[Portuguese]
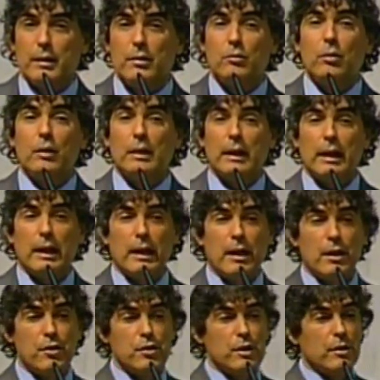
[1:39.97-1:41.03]
de toda aquela
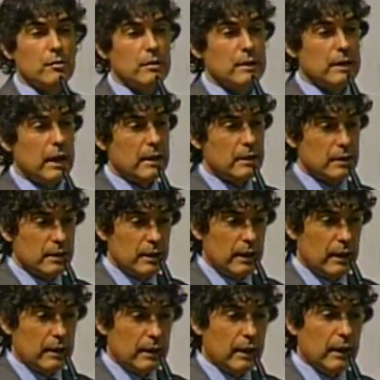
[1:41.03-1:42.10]
região, cidade
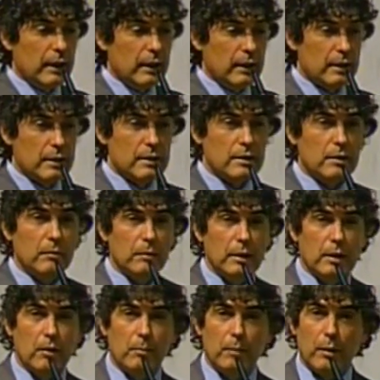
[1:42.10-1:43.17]
Tiradentes, São
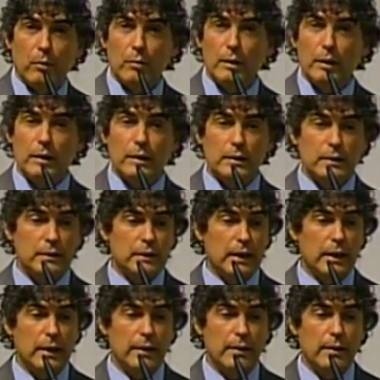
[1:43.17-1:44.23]
Miguel
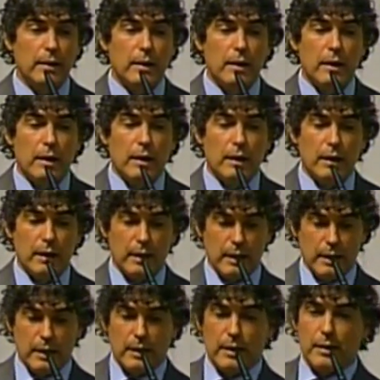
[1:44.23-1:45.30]
Paulista,
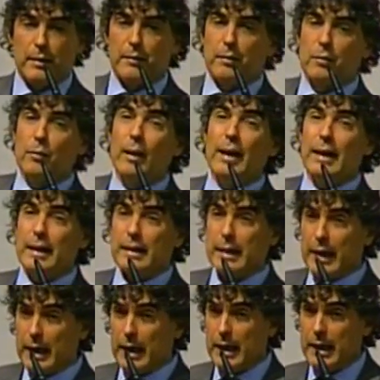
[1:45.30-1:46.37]
é,
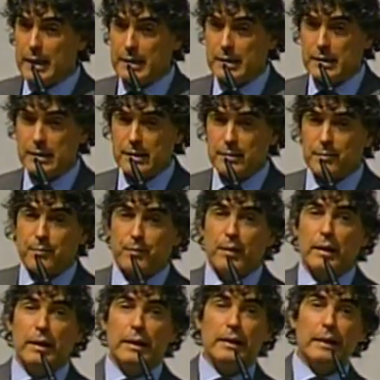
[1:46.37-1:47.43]
Guaianazes,
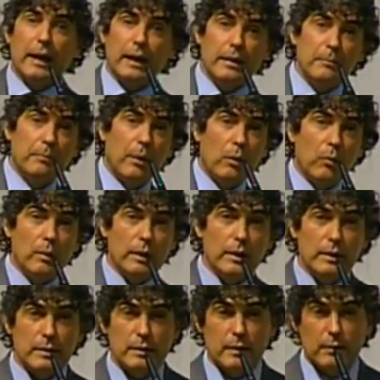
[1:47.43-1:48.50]
Itaim
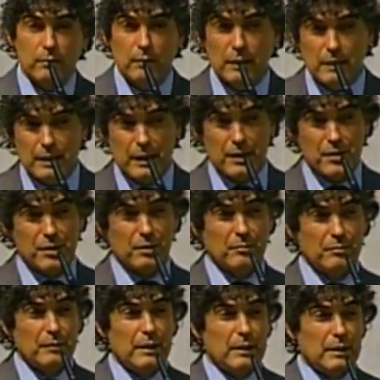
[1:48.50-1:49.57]
Paulista, toda essa
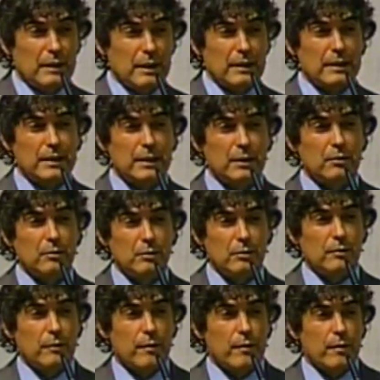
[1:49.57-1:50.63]
região tem
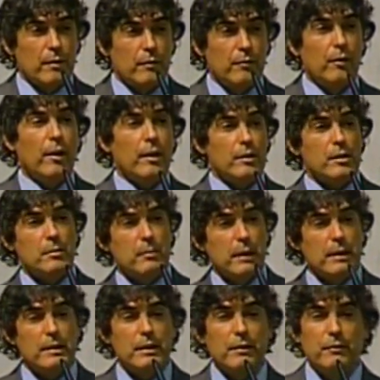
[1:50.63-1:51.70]
sido
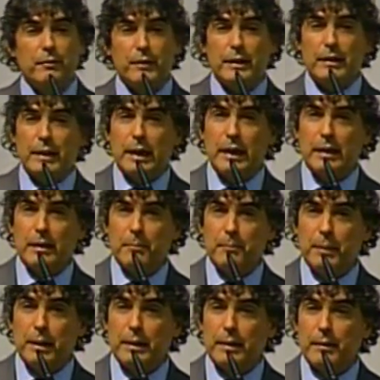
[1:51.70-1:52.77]
fortemente afetada
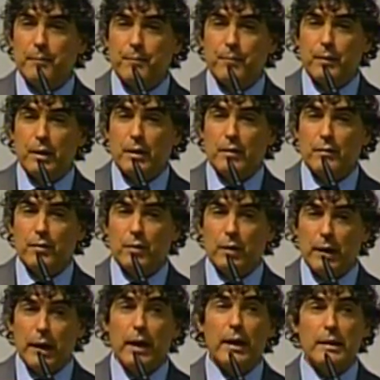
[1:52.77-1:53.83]
pela
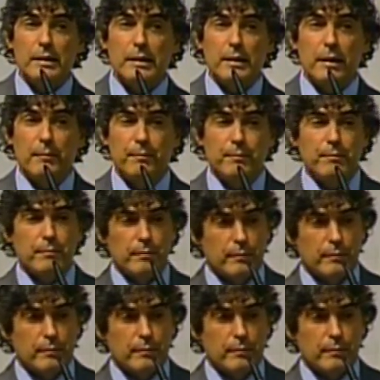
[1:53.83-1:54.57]
violência,